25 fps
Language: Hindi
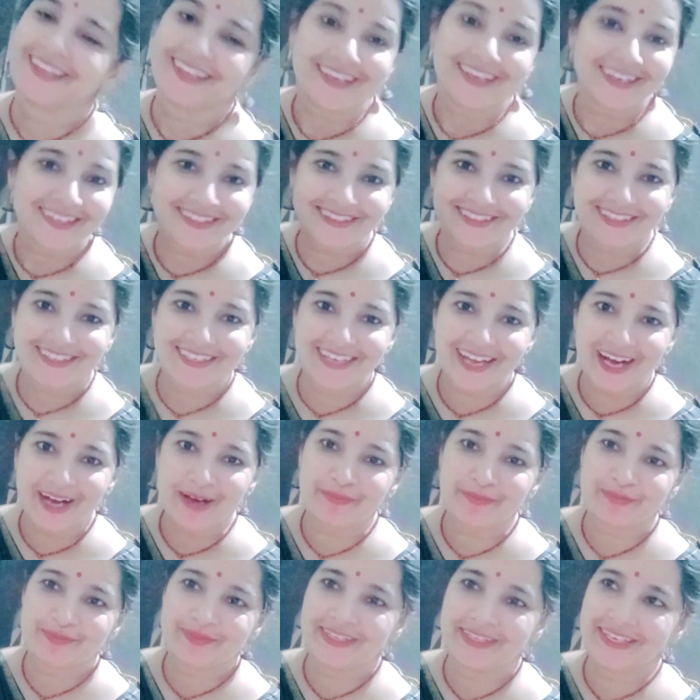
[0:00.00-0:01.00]
एक दिन
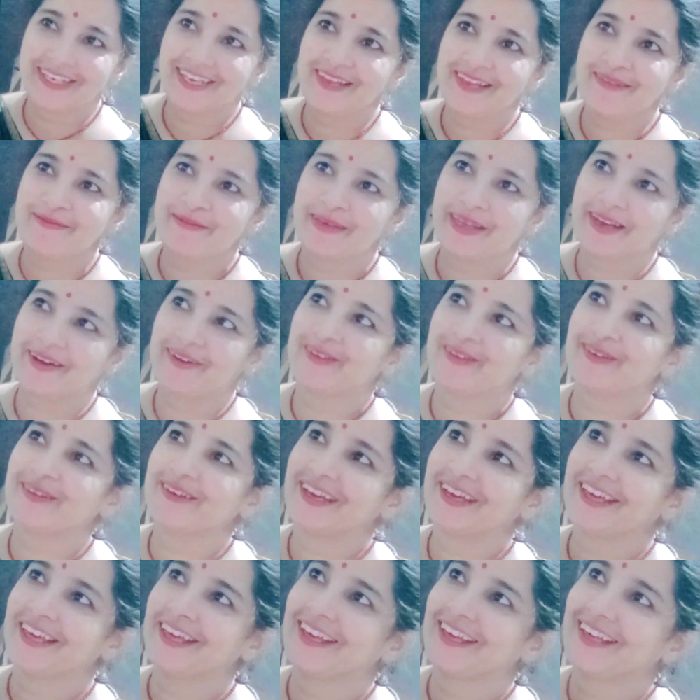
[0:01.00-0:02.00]
आप दिल्ली में
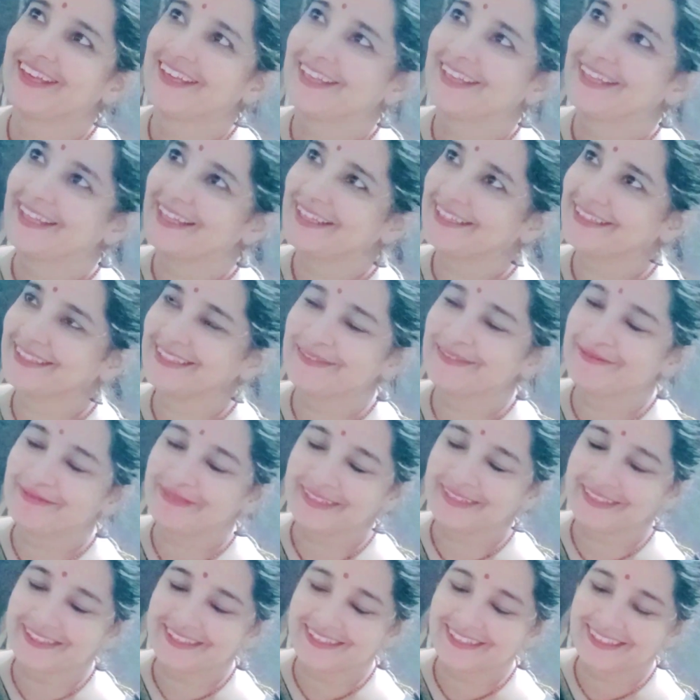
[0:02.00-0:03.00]
रहोगे एक दिन
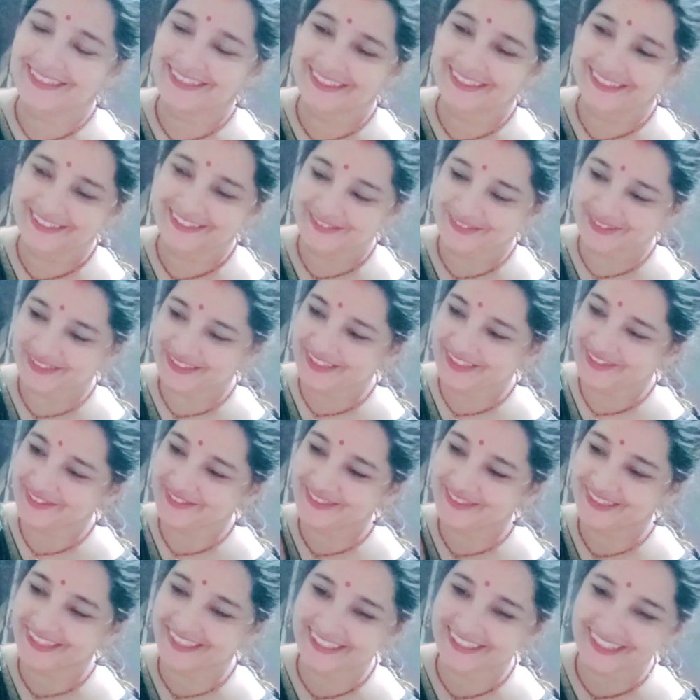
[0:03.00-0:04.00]
फिर उसके
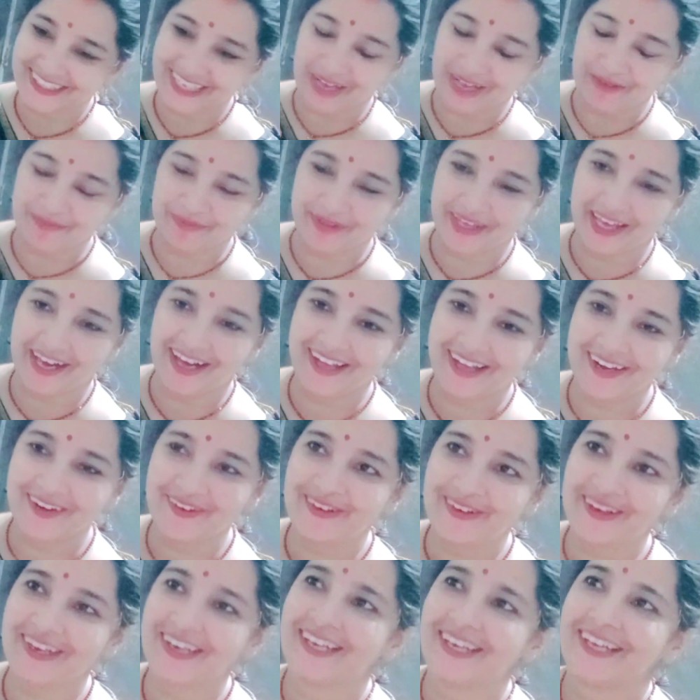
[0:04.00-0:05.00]
दूसरे दिन आप यहाँ
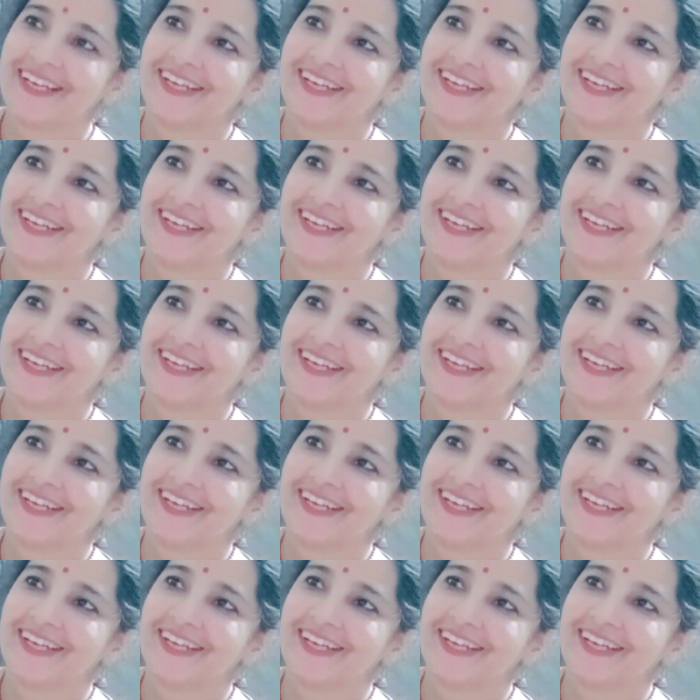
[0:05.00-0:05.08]
रहोगे